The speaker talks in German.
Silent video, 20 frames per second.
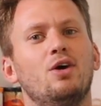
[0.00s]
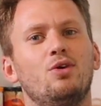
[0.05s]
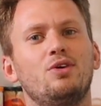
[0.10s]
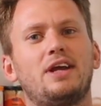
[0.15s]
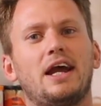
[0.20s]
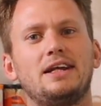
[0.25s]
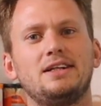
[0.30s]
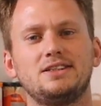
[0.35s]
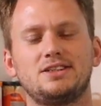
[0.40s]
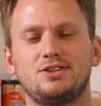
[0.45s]
Und
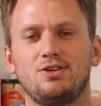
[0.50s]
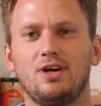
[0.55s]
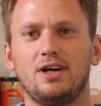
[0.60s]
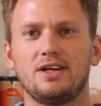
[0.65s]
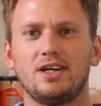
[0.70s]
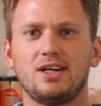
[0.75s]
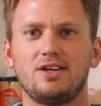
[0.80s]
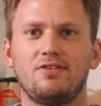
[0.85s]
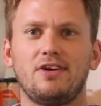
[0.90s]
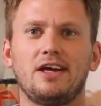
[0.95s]
keine
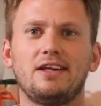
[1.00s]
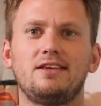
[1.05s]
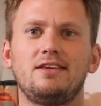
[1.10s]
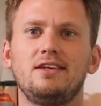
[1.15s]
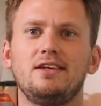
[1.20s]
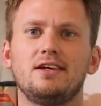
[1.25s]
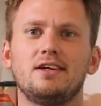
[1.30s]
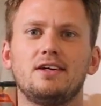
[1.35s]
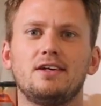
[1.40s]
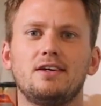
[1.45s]
Sorge, ich werde
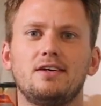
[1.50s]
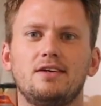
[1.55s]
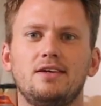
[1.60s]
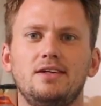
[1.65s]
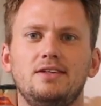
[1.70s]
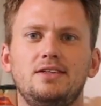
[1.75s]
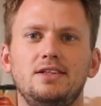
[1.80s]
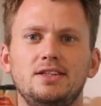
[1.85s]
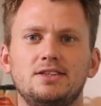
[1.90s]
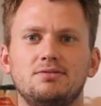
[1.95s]
dir
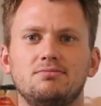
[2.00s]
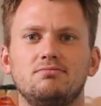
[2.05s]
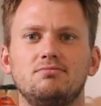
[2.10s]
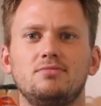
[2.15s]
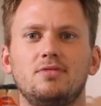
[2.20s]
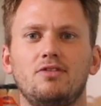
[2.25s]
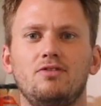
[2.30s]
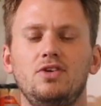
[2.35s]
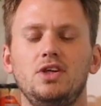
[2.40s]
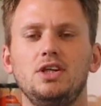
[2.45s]
in
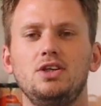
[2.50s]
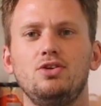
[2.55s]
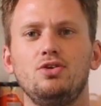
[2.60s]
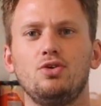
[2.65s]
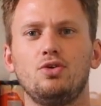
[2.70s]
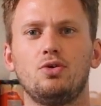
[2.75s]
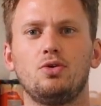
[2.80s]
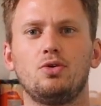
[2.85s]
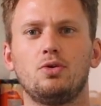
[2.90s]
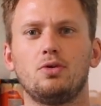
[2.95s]
diesem
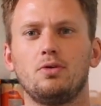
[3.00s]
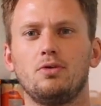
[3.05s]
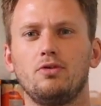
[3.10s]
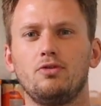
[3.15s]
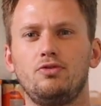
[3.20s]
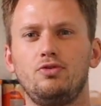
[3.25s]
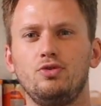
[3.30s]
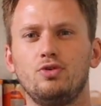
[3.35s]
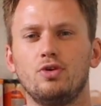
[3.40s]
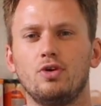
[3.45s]
Video
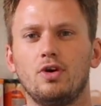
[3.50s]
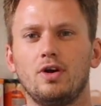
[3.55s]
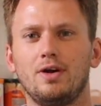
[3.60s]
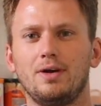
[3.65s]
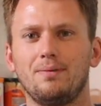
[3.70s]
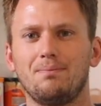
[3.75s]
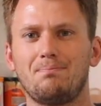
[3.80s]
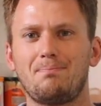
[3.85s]
für